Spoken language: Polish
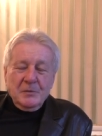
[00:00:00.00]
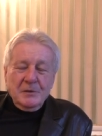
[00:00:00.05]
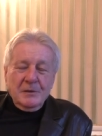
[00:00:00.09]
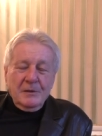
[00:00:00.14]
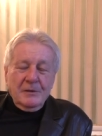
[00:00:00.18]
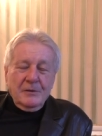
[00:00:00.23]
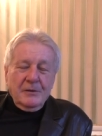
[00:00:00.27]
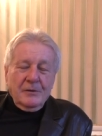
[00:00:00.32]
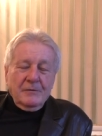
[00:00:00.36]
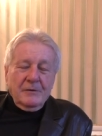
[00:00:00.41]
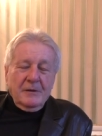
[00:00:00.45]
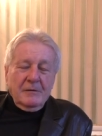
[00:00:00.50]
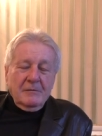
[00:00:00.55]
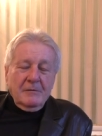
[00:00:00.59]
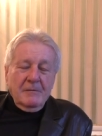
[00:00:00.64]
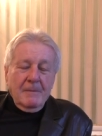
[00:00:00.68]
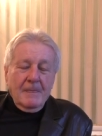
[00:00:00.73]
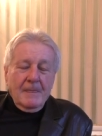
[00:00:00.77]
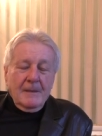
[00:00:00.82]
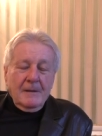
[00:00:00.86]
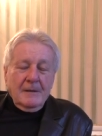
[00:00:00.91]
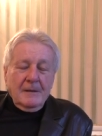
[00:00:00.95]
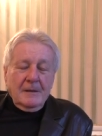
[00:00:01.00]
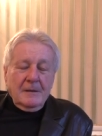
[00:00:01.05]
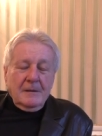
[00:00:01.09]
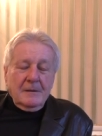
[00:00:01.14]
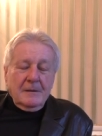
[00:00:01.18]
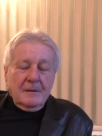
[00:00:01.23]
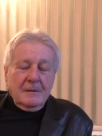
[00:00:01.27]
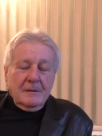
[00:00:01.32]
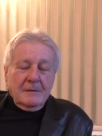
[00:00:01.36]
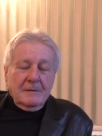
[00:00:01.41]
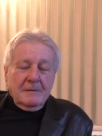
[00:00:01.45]
pilnował,
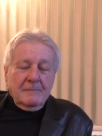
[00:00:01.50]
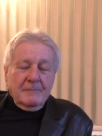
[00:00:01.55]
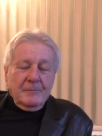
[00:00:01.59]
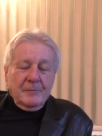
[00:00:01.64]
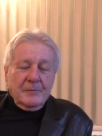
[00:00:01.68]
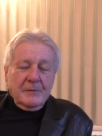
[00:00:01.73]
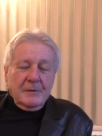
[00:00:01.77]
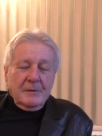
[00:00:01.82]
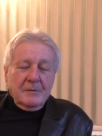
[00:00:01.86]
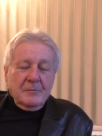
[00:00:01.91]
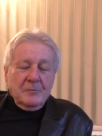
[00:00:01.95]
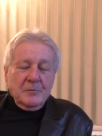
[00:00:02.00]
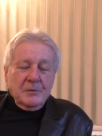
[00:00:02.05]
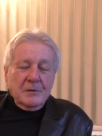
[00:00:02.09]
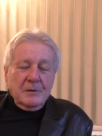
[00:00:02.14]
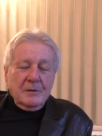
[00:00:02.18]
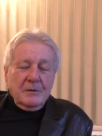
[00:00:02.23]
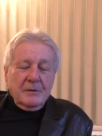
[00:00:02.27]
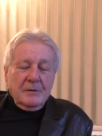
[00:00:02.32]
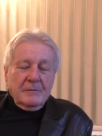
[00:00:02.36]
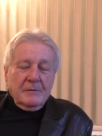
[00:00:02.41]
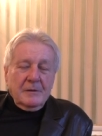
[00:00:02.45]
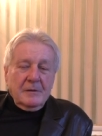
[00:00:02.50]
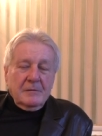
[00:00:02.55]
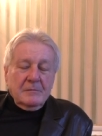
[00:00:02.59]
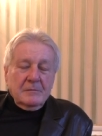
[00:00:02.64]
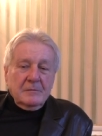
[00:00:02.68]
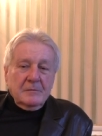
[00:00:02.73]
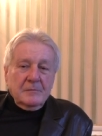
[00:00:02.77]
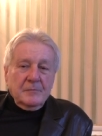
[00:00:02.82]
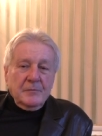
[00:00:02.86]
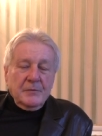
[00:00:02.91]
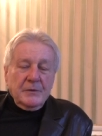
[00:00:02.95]

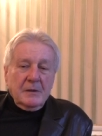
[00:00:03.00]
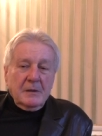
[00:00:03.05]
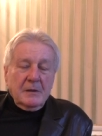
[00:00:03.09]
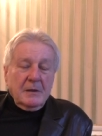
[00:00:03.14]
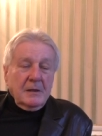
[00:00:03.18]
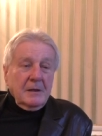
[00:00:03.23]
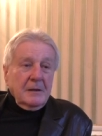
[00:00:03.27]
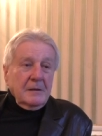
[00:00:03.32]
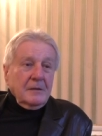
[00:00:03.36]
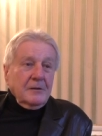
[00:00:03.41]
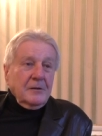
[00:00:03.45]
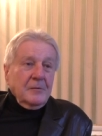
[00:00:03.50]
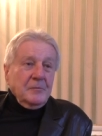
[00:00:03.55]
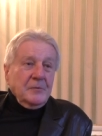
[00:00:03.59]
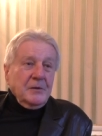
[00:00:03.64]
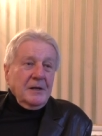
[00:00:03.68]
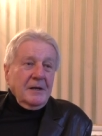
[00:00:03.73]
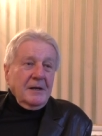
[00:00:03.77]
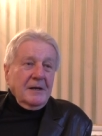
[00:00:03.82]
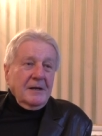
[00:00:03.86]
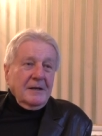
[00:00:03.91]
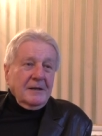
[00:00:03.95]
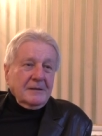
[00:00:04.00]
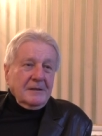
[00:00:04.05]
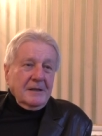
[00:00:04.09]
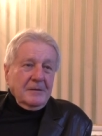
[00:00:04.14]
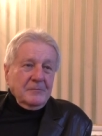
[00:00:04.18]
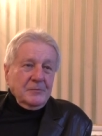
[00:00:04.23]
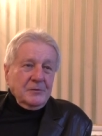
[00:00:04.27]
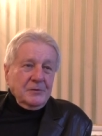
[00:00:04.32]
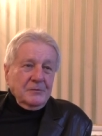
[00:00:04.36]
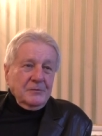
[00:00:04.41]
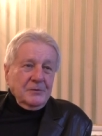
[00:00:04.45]
pilnował helikoptera, jak
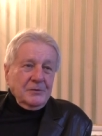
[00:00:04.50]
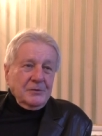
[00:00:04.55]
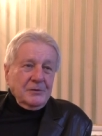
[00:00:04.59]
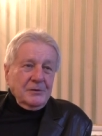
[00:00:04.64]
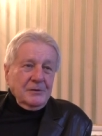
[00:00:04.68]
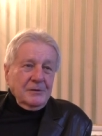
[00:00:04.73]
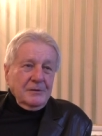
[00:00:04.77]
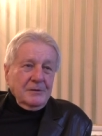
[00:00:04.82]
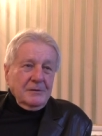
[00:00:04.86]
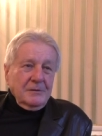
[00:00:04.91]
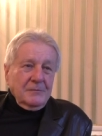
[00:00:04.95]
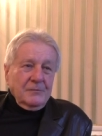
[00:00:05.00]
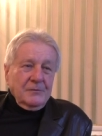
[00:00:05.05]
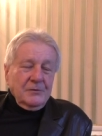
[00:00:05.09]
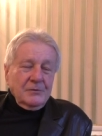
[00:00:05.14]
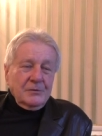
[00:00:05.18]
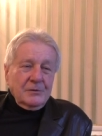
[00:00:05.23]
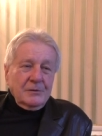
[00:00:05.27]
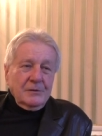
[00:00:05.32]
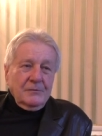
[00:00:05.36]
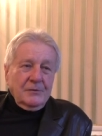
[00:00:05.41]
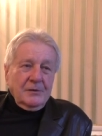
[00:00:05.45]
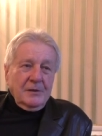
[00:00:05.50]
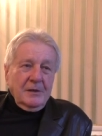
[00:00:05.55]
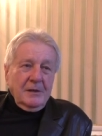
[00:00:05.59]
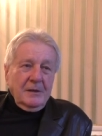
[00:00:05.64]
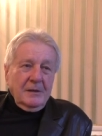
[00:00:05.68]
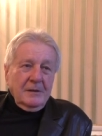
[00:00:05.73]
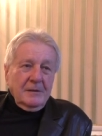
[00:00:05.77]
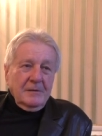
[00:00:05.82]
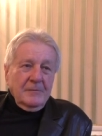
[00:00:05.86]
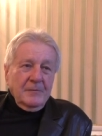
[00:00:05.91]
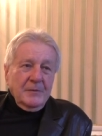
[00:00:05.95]
tam ci wyszli, wyszli w
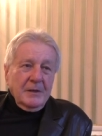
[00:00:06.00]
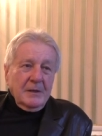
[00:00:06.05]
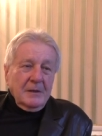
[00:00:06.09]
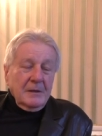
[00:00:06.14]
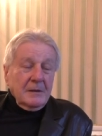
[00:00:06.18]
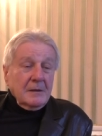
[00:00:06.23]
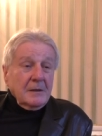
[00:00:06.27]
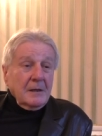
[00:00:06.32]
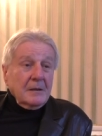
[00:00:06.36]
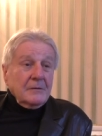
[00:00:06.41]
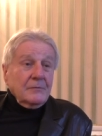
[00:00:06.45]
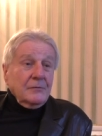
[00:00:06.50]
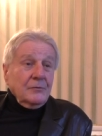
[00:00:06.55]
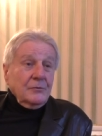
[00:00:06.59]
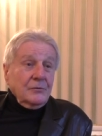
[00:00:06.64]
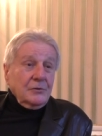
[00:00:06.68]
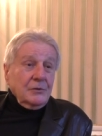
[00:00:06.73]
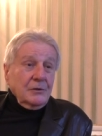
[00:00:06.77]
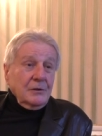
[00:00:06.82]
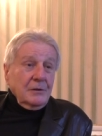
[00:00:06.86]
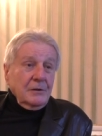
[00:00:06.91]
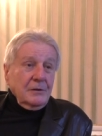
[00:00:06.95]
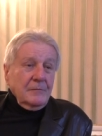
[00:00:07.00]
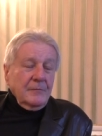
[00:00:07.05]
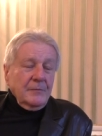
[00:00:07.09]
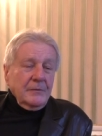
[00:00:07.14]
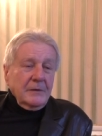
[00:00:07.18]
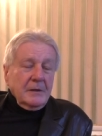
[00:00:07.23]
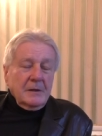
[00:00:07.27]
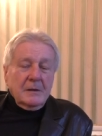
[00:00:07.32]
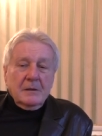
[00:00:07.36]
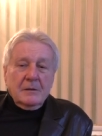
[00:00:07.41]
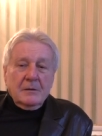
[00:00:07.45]
teren. Jak wrócili,
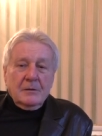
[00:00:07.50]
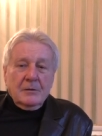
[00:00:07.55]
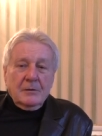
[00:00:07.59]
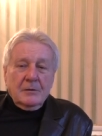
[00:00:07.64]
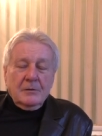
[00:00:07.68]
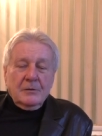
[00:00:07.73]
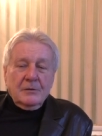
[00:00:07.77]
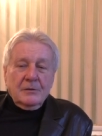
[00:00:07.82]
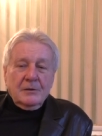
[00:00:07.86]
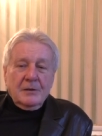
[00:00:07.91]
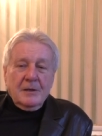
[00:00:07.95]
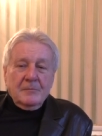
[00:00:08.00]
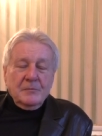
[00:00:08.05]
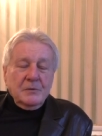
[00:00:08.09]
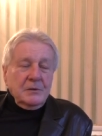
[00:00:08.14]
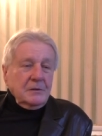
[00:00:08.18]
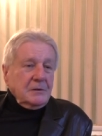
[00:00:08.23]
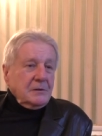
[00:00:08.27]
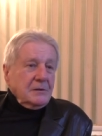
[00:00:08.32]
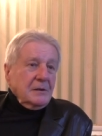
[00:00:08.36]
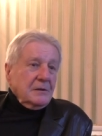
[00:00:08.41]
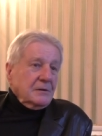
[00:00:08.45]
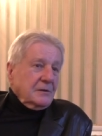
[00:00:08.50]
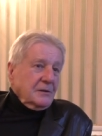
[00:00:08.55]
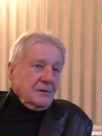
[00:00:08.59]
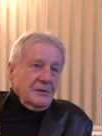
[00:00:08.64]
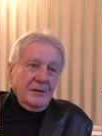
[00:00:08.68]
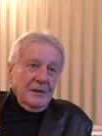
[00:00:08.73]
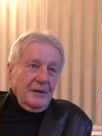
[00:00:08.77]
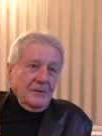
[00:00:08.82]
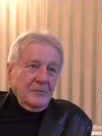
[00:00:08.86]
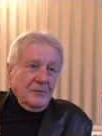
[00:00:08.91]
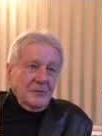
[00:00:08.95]
to on tam nic nie
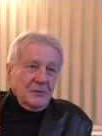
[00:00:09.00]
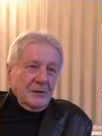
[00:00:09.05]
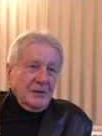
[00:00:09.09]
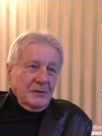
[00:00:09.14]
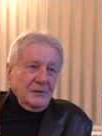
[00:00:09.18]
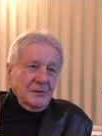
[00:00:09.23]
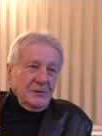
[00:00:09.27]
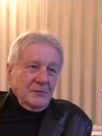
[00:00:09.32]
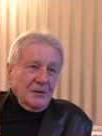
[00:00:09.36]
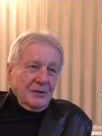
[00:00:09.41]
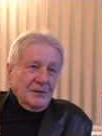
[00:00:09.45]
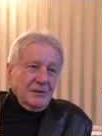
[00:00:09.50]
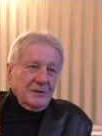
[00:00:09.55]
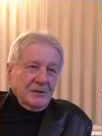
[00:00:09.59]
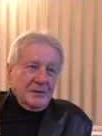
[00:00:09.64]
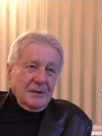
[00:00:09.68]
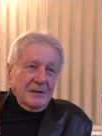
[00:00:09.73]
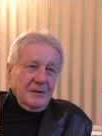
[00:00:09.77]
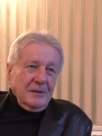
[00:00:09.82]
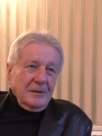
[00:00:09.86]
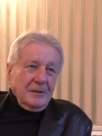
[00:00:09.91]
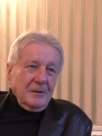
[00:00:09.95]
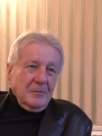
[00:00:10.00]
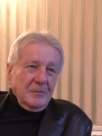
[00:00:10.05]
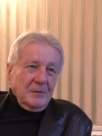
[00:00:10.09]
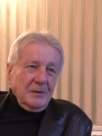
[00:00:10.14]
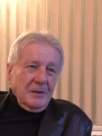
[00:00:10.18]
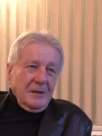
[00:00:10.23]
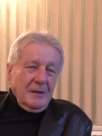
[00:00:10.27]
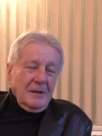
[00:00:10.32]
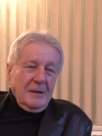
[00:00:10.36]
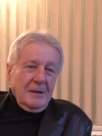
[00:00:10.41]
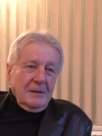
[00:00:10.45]
zginęło, ani z
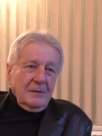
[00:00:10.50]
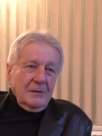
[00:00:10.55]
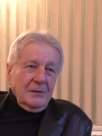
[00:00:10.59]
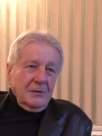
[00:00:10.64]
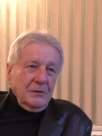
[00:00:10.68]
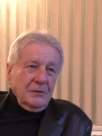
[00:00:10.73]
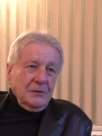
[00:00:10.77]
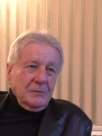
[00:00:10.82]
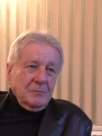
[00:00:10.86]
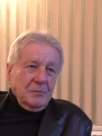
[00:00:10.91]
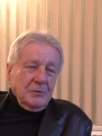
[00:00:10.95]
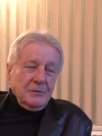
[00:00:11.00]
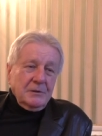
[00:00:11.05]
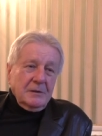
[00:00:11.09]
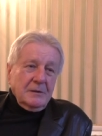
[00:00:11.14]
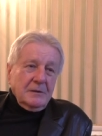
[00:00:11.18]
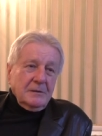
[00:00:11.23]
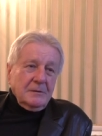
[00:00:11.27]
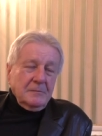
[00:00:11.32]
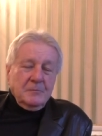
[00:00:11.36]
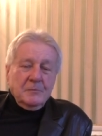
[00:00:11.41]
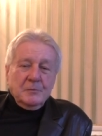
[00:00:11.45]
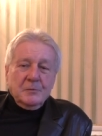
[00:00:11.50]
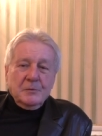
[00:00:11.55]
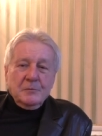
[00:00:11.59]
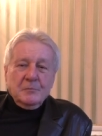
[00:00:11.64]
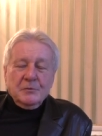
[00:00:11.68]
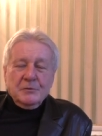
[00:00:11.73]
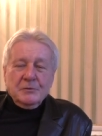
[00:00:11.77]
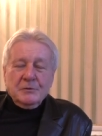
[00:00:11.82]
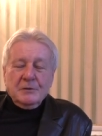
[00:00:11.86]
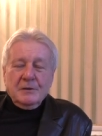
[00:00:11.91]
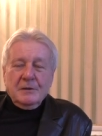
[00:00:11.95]
helikoptera, ani nic poza, po,
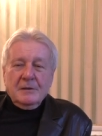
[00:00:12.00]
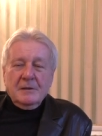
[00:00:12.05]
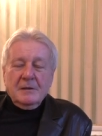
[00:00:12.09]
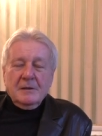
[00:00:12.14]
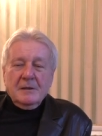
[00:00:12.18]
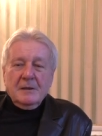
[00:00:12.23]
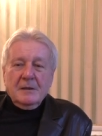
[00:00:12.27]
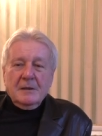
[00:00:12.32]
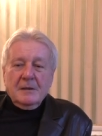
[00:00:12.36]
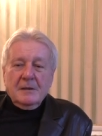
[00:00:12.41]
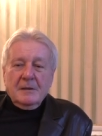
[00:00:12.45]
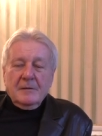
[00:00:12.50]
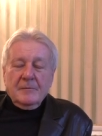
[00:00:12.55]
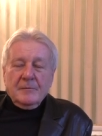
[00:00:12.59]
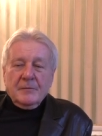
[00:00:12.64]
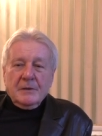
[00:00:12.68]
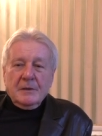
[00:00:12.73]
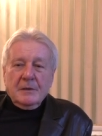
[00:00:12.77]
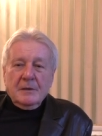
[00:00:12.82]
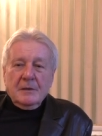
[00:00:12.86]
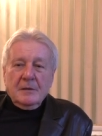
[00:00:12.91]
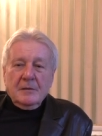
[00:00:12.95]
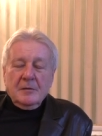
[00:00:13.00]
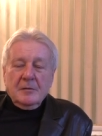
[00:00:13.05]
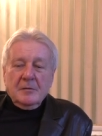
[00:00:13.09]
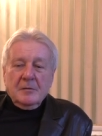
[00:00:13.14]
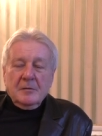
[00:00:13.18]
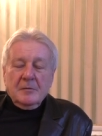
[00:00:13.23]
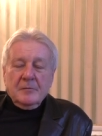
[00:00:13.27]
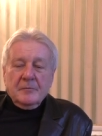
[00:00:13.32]
poza, e,